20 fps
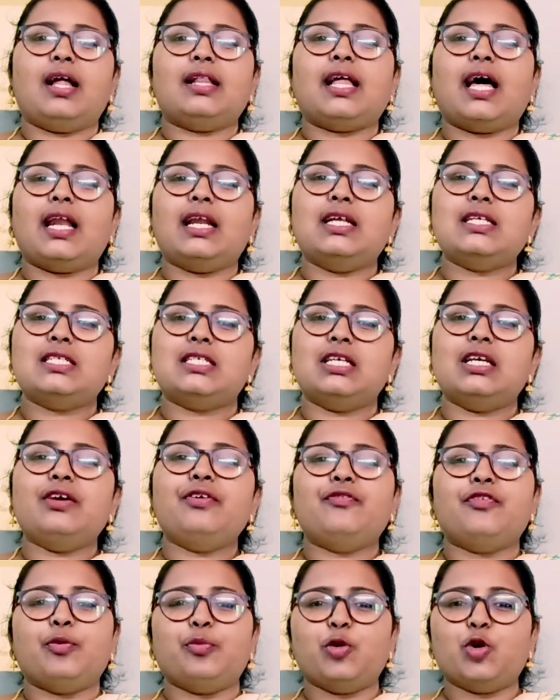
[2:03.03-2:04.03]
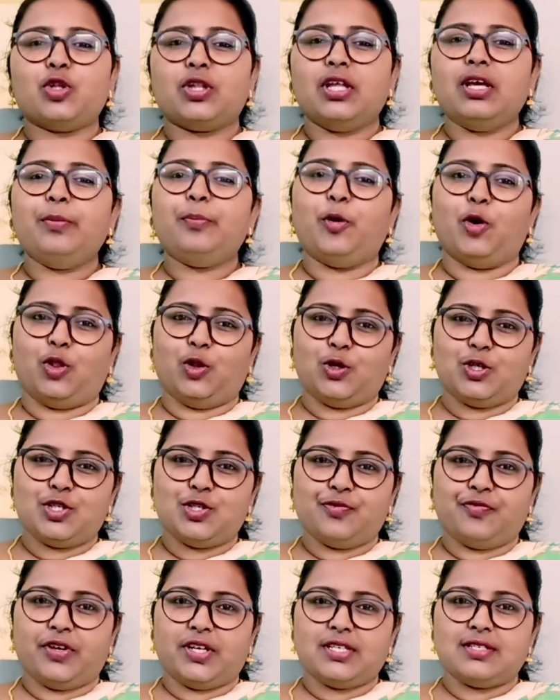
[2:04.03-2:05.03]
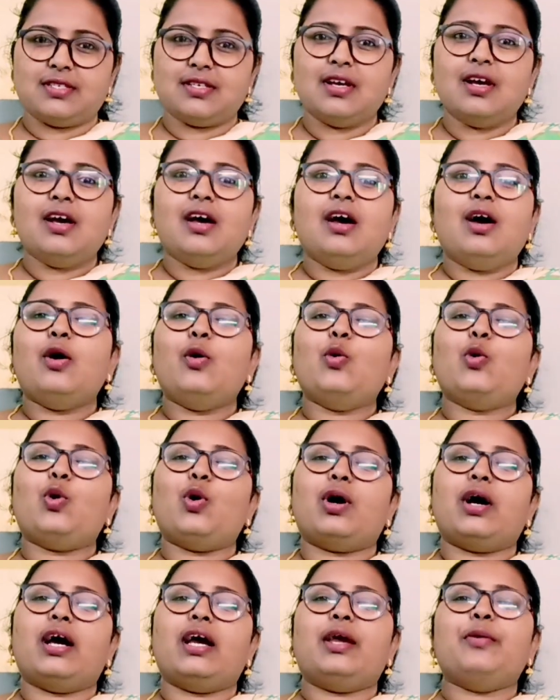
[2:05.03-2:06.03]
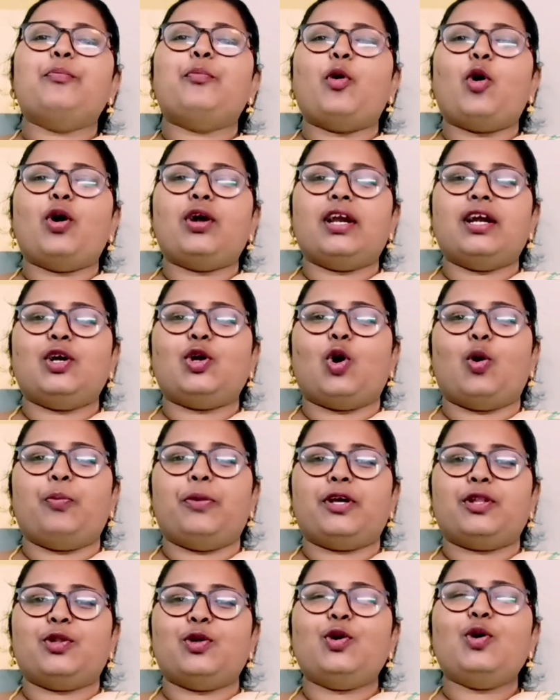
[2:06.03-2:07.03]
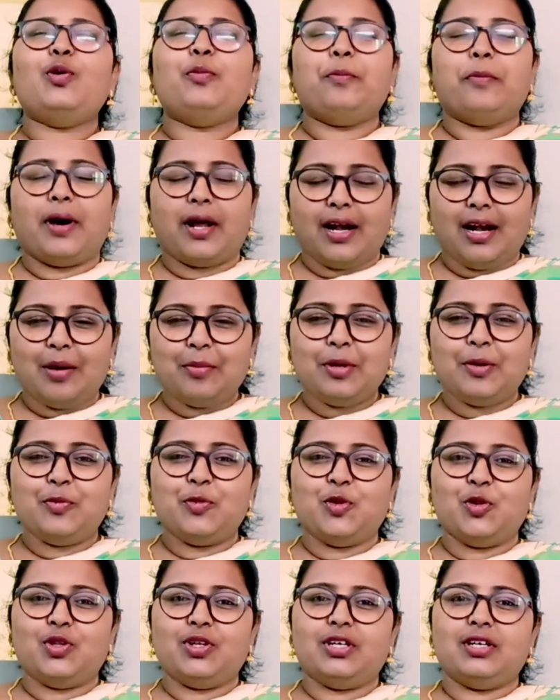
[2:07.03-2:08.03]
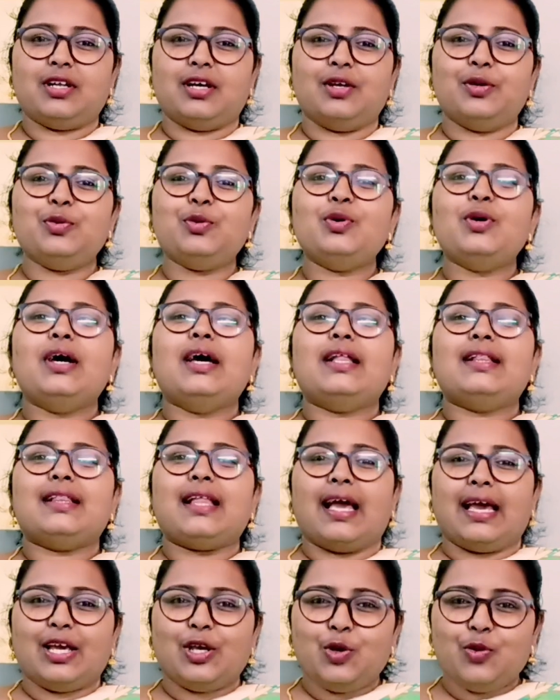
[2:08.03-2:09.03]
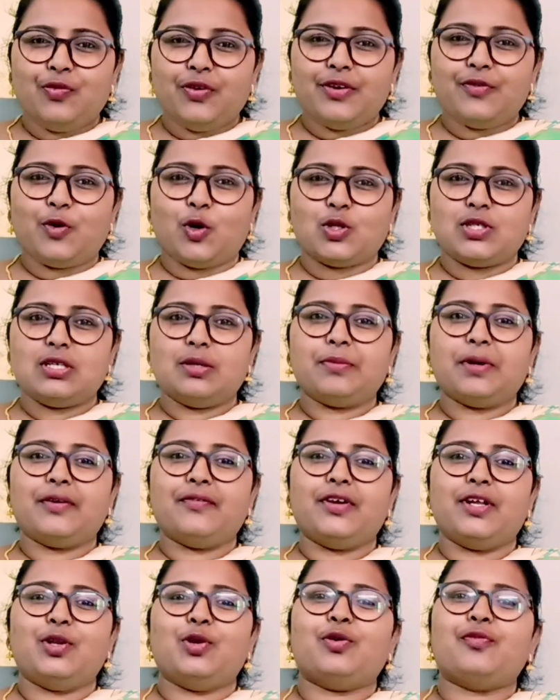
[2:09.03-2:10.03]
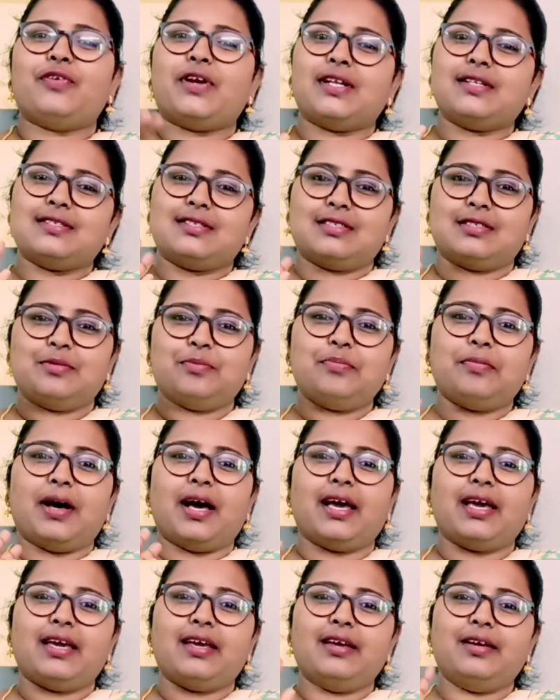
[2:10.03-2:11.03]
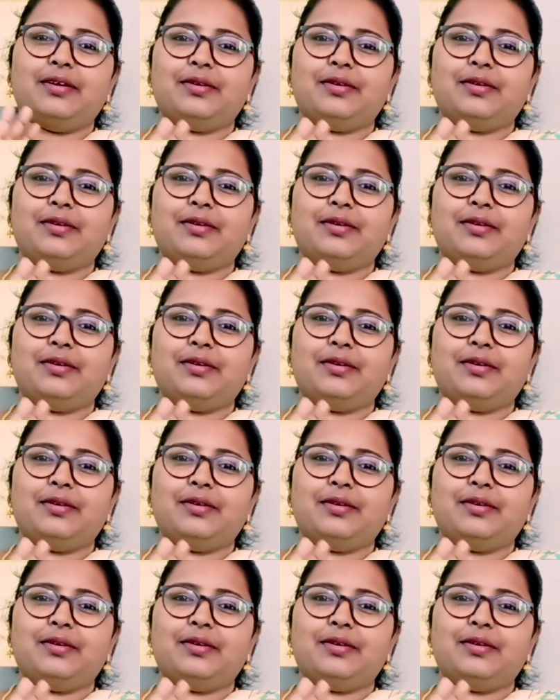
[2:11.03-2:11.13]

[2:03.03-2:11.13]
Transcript: దాని నుంచి విముక్తి పొందొచ్చు ఫ్రెండ్స్ ఇంకొక ఇంపార్టెంట్ టాపిక్తో మరలా మీ ముందుంటాను థ్యాంక్ యూ ఫర్ వాచింగ్ మై వీడియో ఫ్రెండ్స్ బాయ్